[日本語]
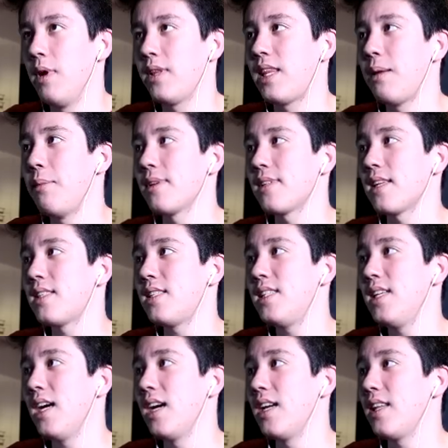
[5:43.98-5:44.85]
待って、今
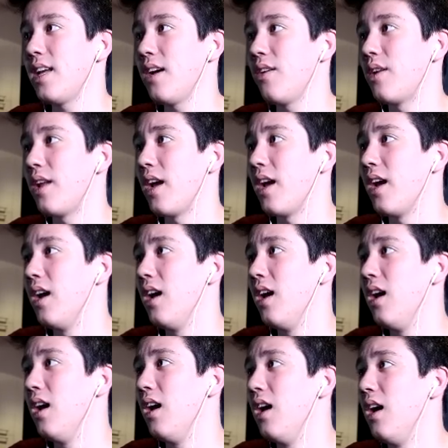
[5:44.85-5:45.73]
殺人犯いたよね。
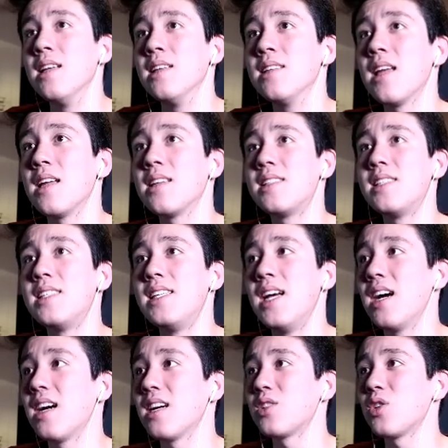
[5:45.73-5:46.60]
殺
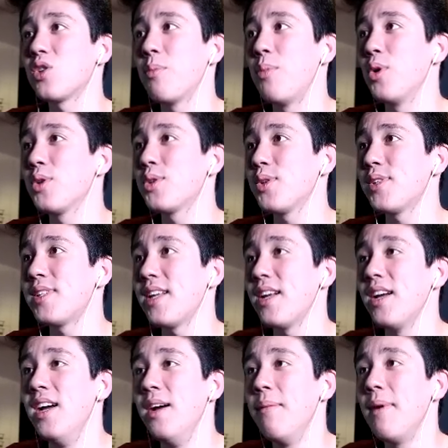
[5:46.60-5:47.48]
人犯がちょっと暴走し
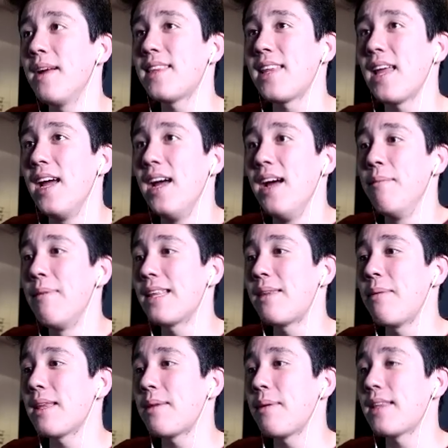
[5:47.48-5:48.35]
てる。待って
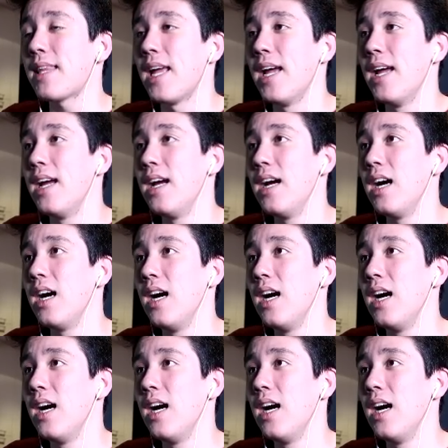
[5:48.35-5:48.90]
待って待って待って、